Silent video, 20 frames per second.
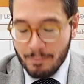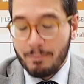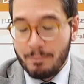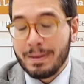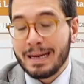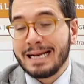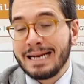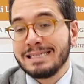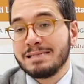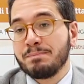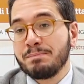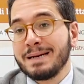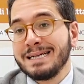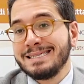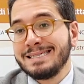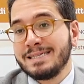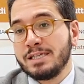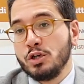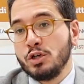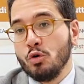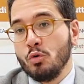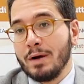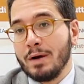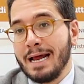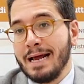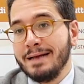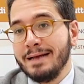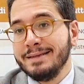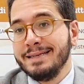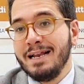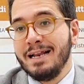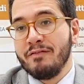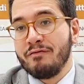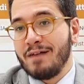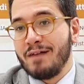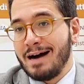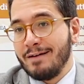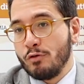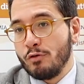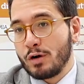Per espressione del
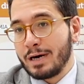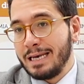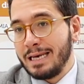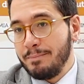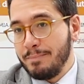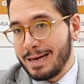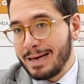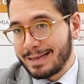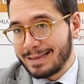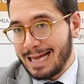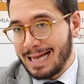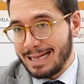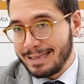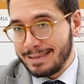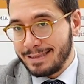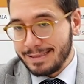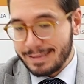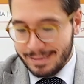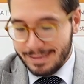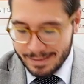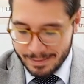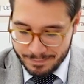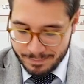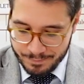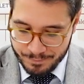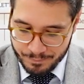favor libertatis